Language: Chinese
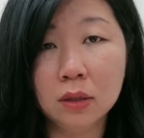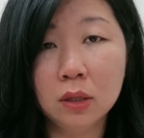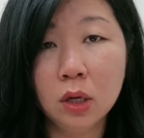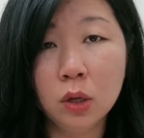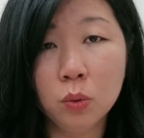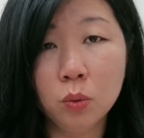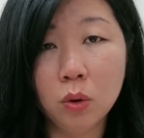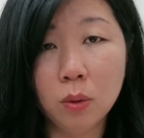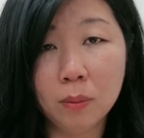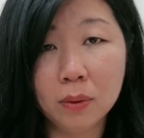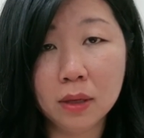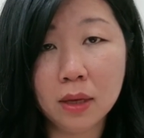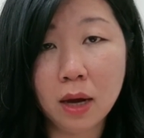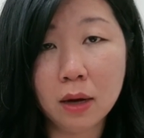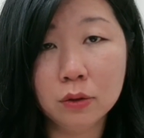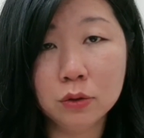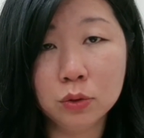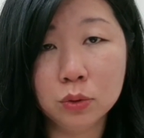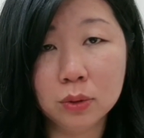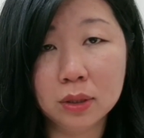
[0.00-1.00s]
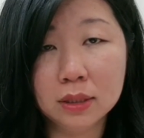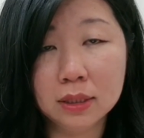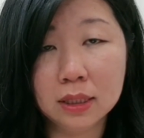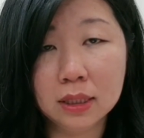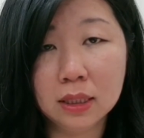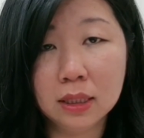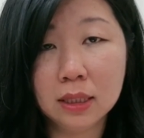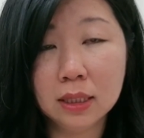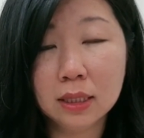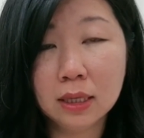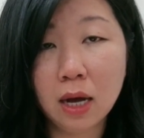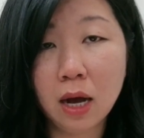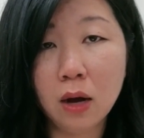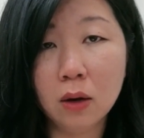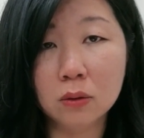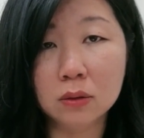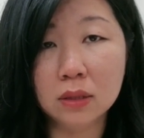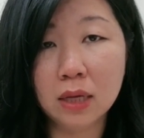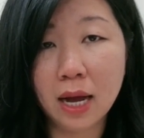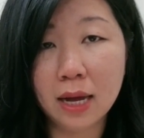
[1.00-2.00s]
我们要学习依
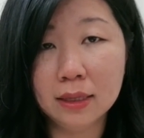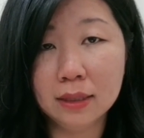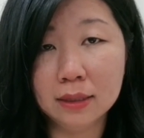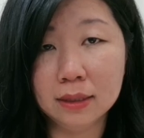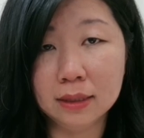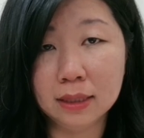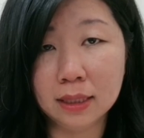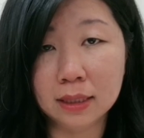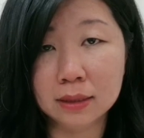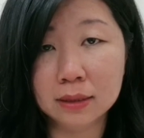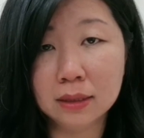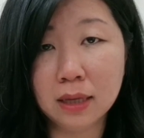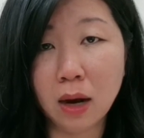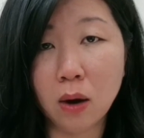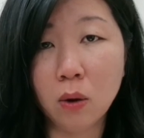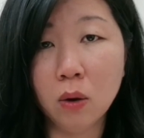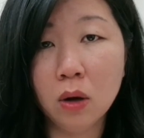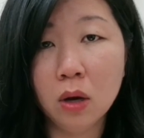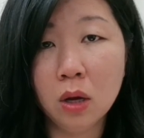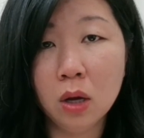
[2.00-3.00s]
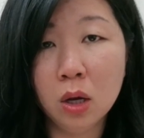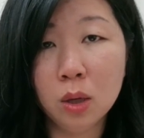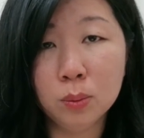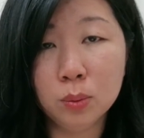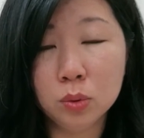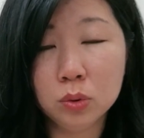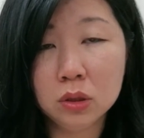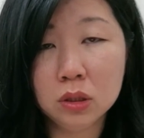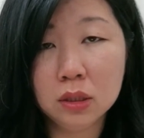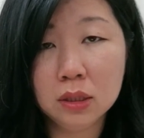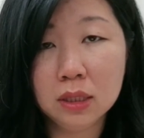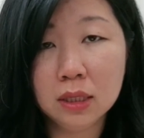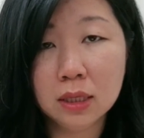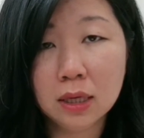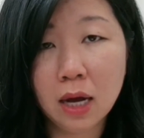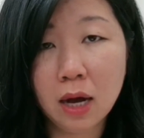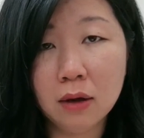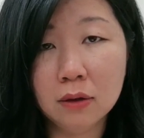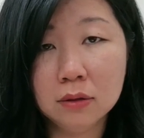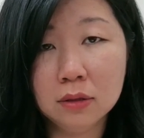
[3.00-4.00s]
靠他的引导，不是依
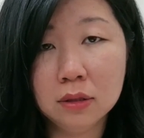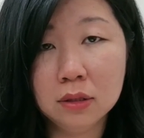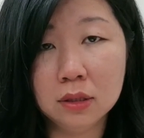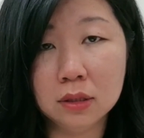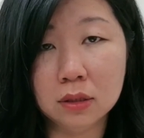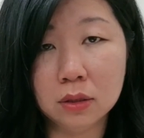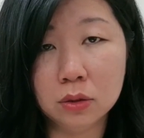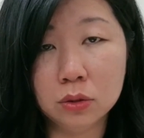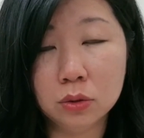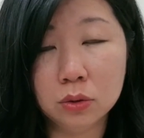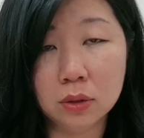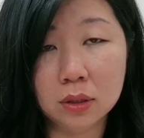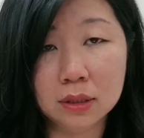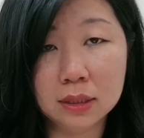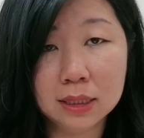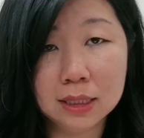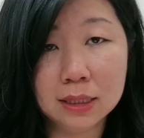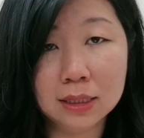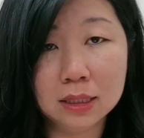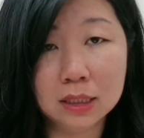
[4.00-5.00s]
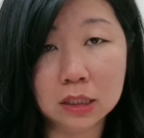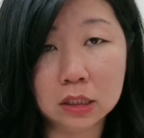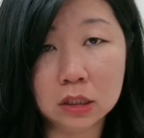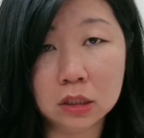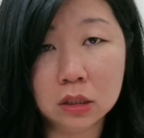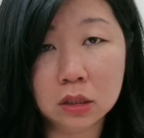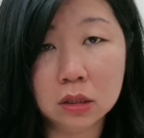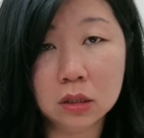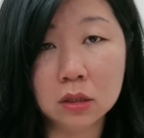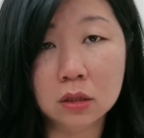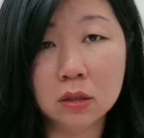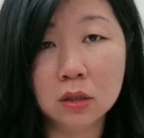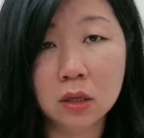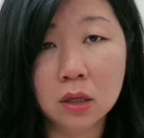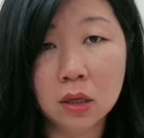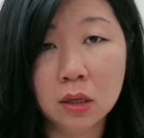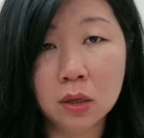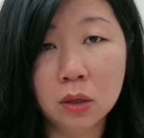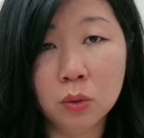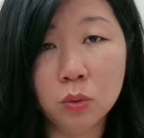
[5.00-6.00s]
靠自己的血气行事。
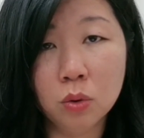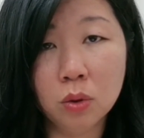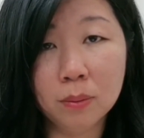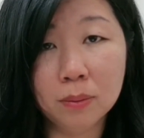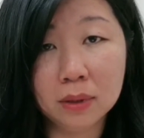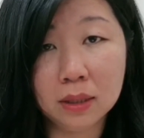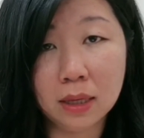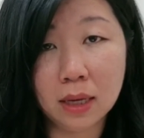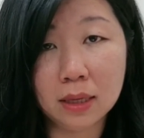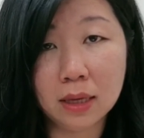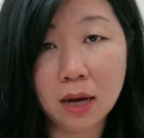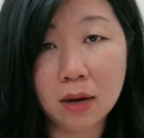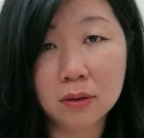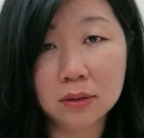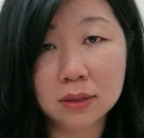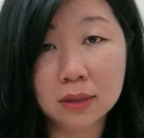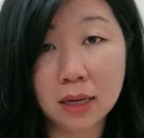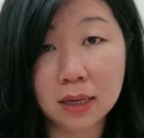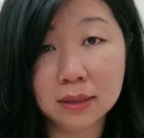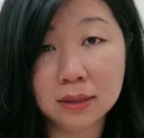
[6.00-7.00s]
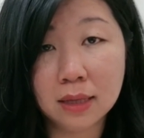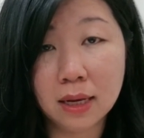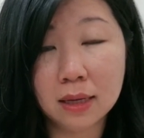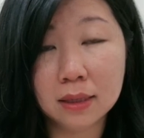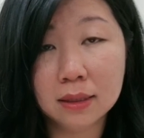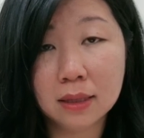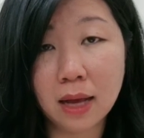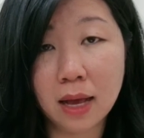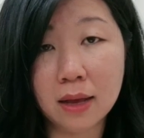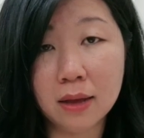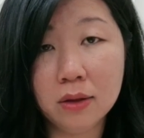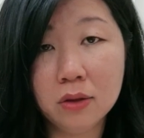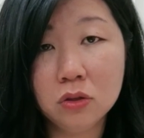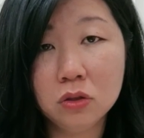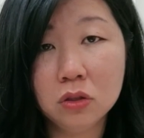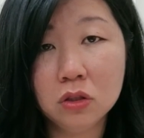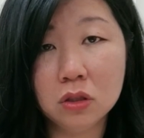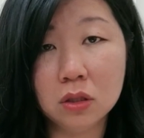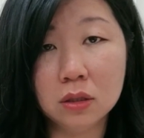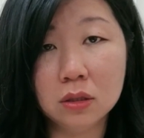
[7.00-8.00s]
我们也要常常感恩
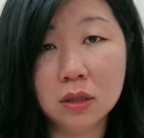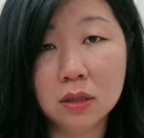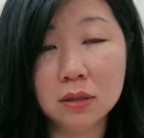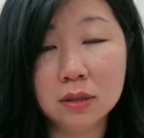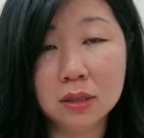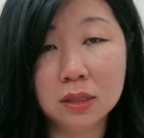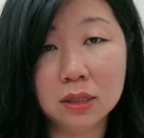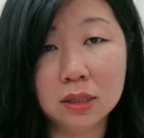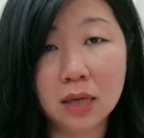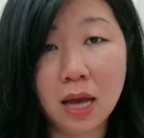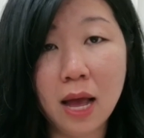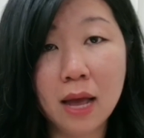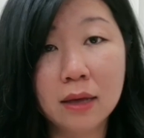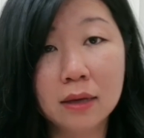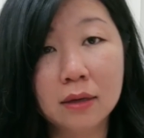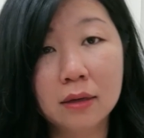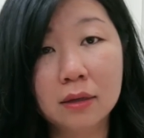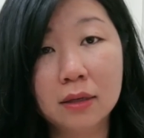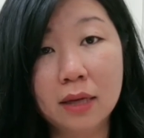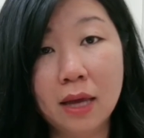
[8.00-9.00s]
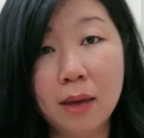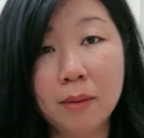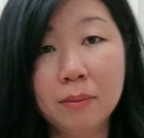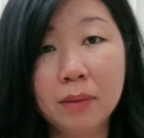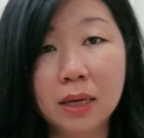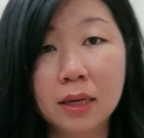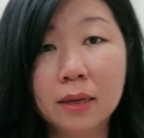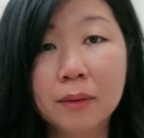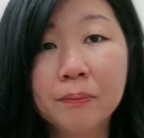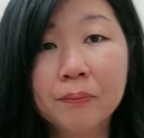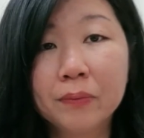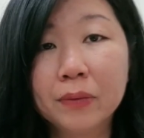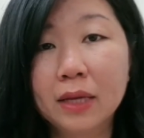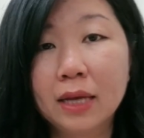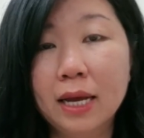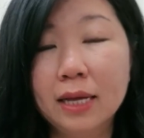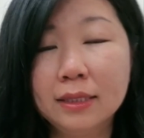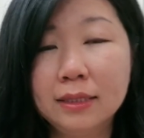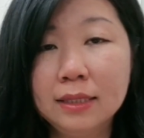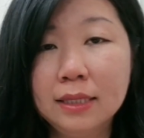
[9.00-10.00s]
神的慈爱和怜悯，
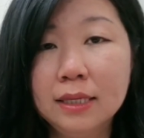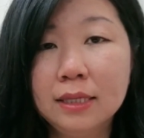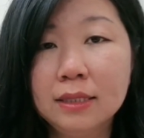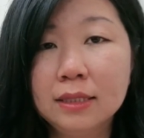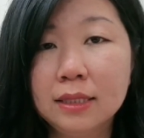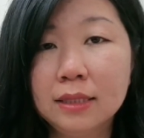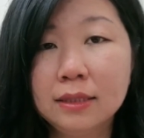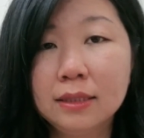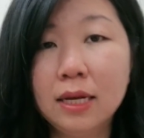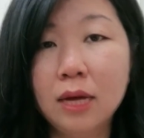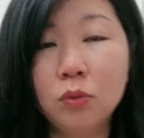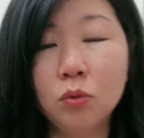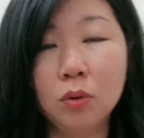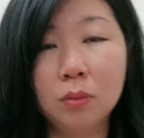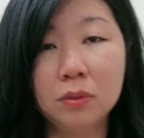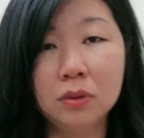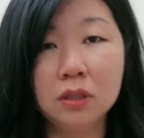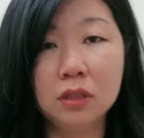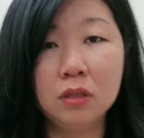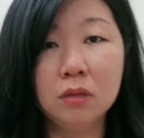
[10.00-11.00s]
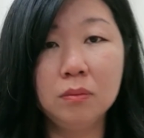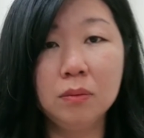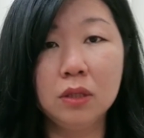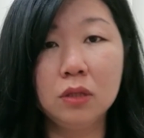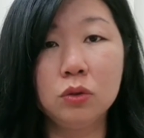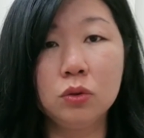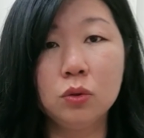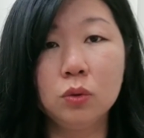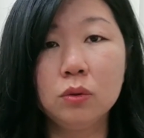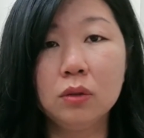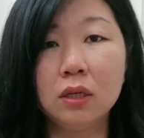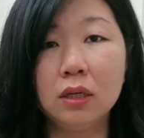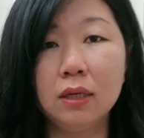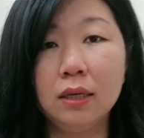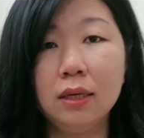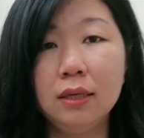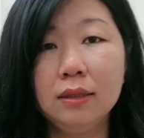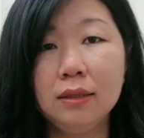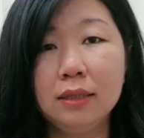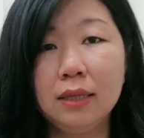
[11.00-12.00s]
感谢神在我们生命中的
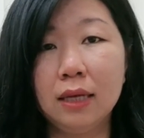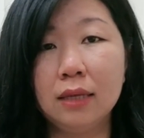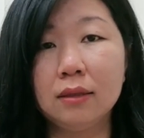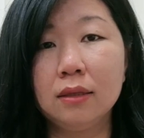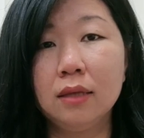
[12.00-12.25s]
恩典。